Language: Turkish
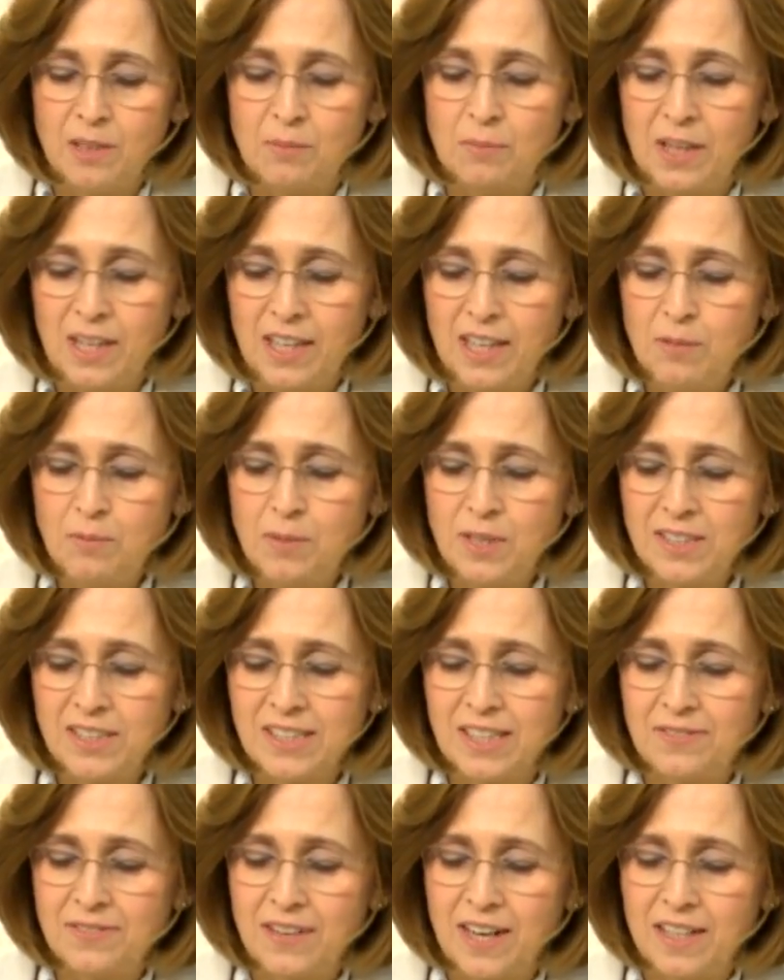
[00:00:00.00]
milli bir
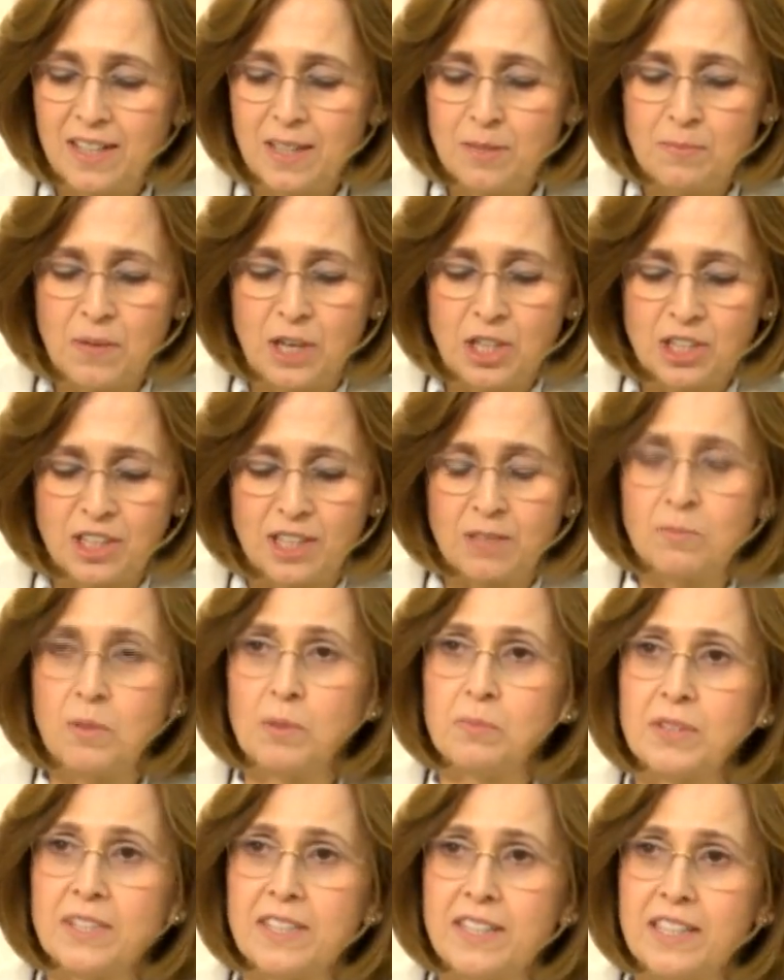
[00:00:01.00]
seferlik
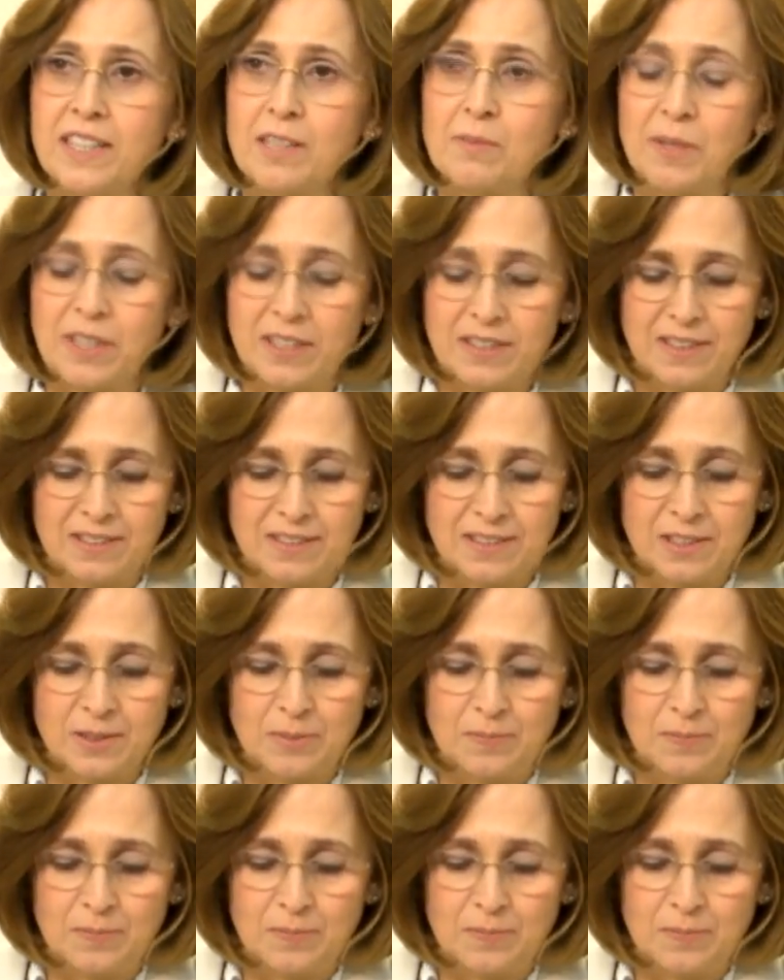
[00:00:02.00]
başlatmamız gerekmektedir.